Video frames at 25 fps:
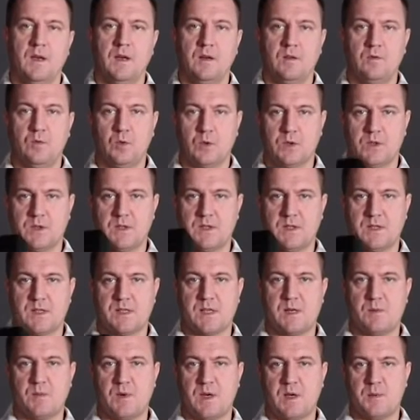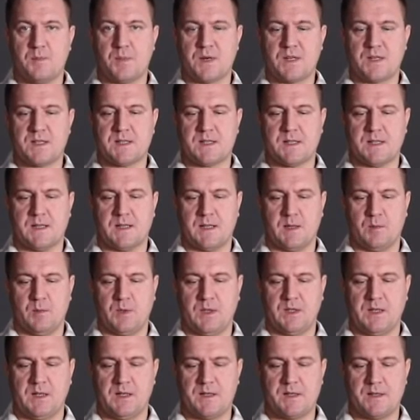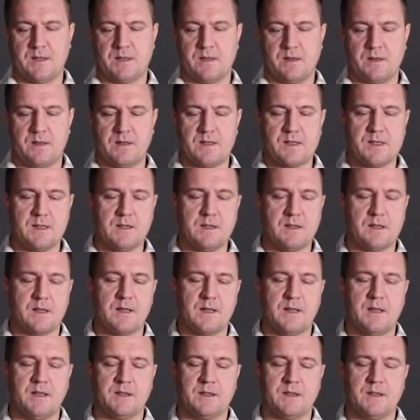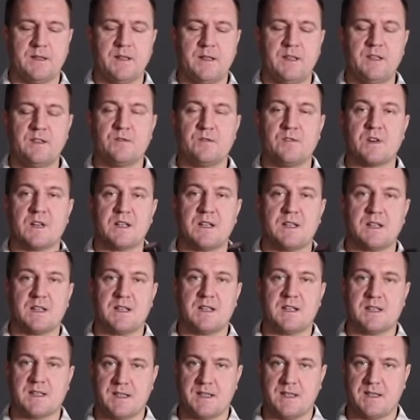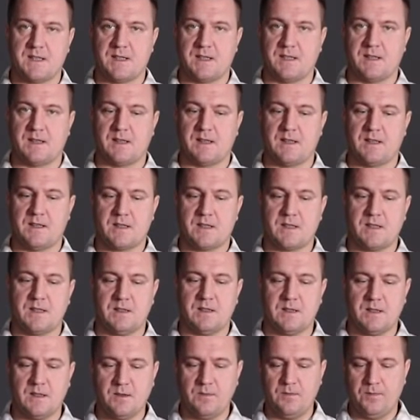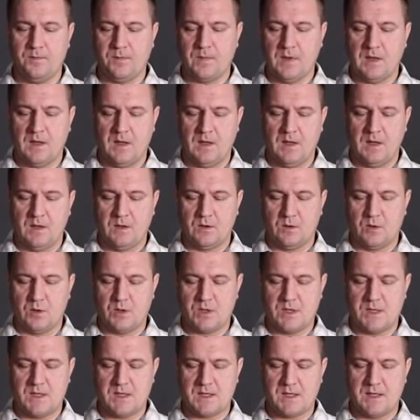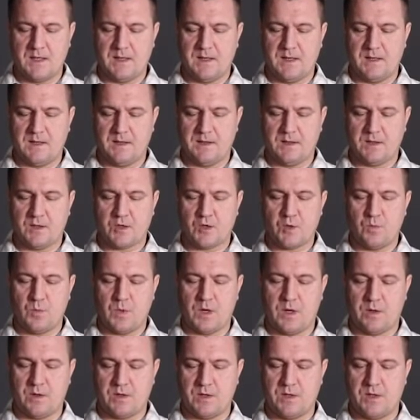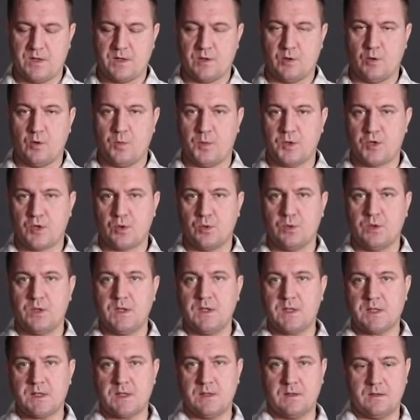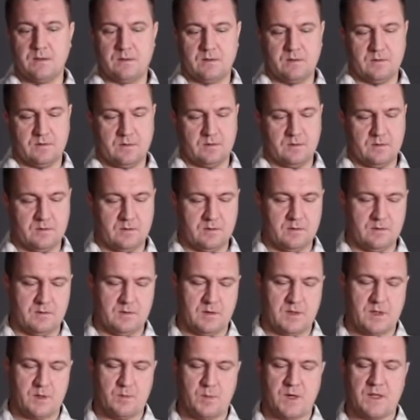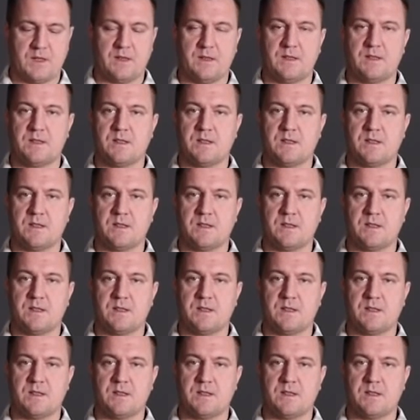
Вот самая простая модель синхронизатора – это инфракрасный синхронизатор. То есть если я нажимаю здесь кнопочку «Тест» с обратной